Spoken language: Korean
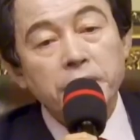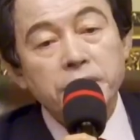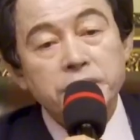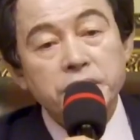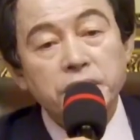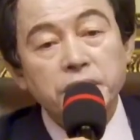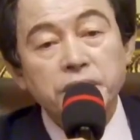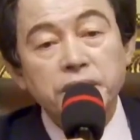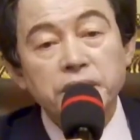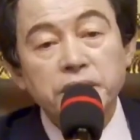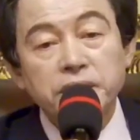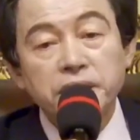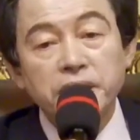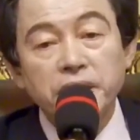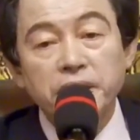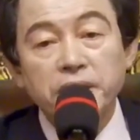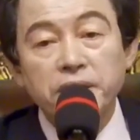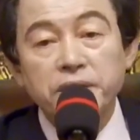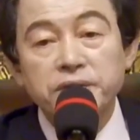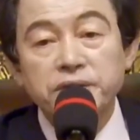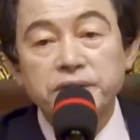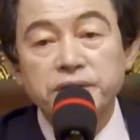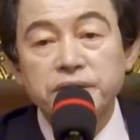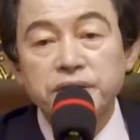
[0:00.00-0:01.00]
정인태
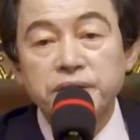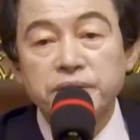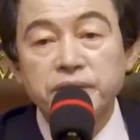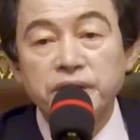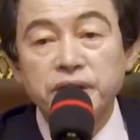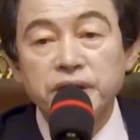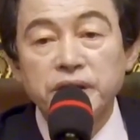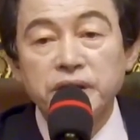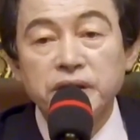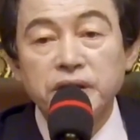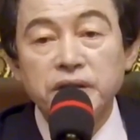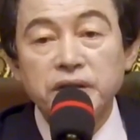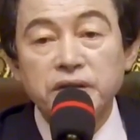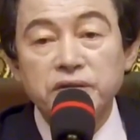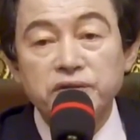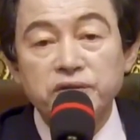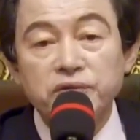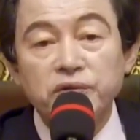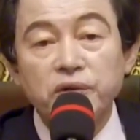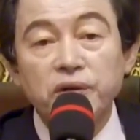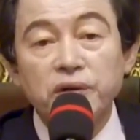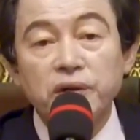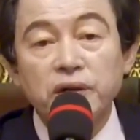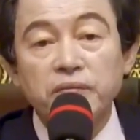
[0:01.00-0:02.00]
교수님이
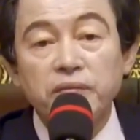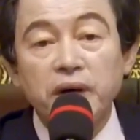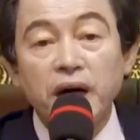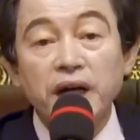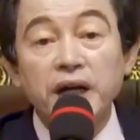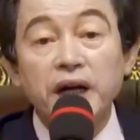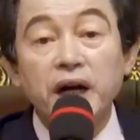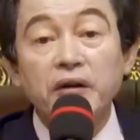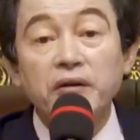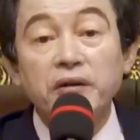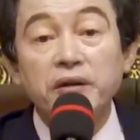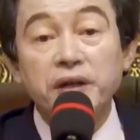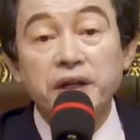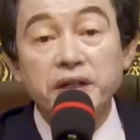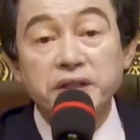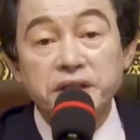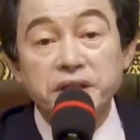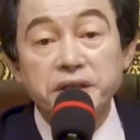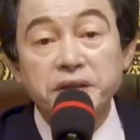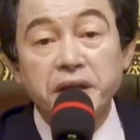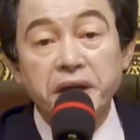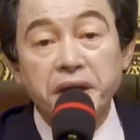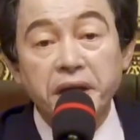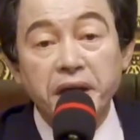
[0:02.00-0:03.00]
수고를 많이 하고
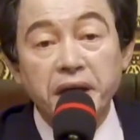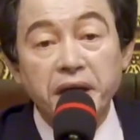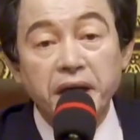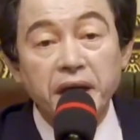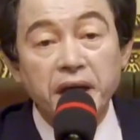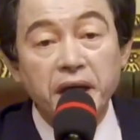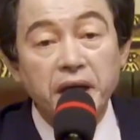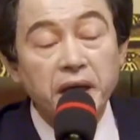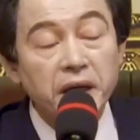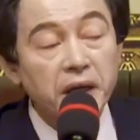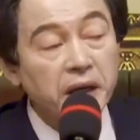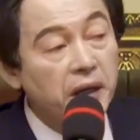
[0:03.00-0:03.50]
계신데